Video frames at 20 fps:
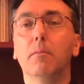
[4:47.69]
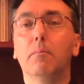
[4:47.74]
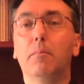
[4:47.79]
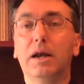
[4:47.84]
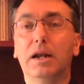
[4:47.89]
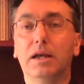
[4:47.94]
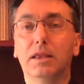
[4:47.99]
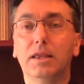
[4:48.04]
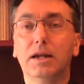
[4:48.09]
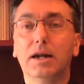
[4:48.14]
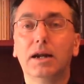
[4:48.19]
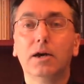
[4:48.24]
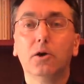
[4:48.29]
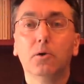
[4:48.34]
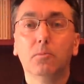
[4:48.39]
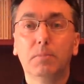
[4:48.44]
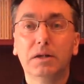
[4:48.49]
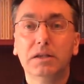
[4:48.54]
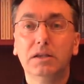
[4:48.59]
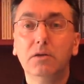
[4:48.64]
para hacerla
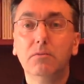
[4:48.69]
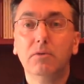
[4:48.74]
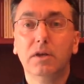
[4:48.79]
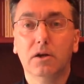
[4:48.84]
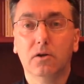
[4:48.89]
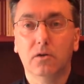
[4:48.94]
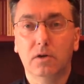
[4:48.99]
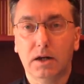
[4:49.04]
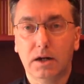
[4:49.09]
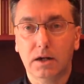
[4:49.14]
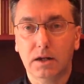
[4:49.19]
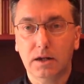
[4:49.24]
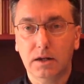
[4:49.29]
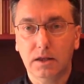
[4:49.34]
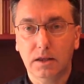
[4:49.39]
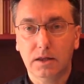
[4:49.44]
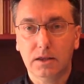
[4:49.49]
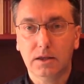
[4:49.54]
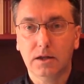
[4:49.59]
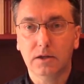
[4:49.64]
compatible con la
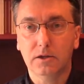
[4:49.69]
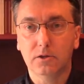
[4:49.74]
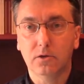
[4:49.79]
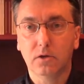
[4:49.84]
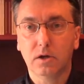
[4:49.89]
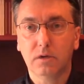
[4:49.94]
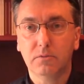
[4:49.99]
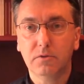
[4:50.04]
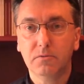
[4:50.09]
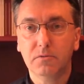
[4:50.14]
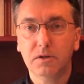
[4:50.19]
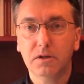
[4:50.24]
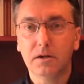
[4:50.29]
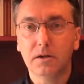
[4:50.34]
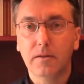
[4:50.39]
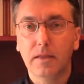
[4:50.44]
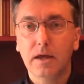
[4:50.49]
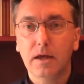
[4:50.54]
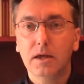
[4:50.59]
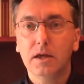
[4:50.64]
realidad que le toca vivir
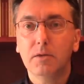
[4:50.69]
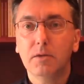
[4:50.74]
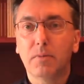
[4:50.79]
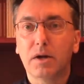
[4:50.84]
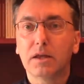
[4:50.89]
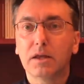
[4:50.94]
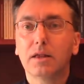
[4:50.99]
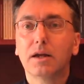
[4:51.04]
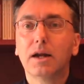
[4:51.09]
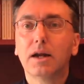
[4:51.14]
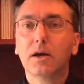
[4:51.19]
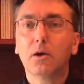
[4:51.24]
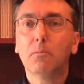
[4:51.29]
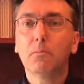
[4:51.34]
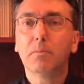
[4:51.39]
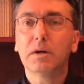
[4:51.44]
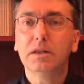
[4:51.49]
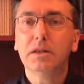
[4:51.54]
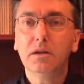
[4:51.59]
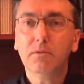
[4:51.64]
y para hacerla
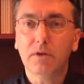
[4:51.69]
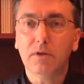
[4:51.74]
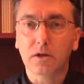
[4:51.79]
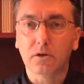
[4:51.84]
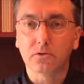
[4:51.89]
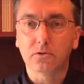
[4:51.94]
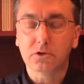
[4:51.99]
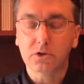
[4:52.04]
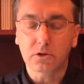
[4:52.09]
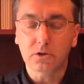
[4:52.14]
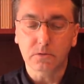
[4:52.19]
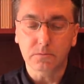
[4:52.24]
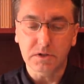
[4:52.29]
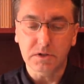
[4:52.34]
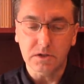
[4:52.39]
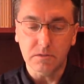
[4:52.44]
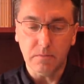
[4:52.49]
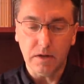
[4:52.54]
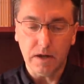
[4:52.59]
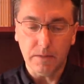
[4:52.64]
compatible consigo
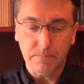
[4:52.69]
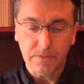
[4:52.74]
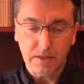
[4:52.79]
misma.